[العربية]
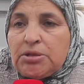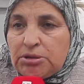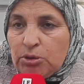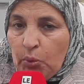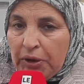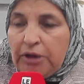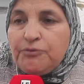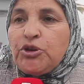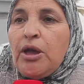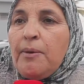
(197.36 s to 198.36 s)

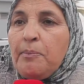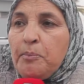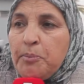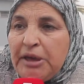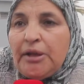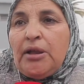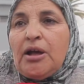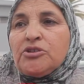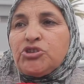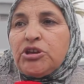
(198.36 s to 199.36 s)
توقيف جميع
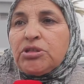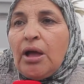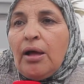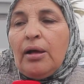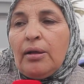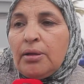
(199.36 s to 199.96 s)
الانشطه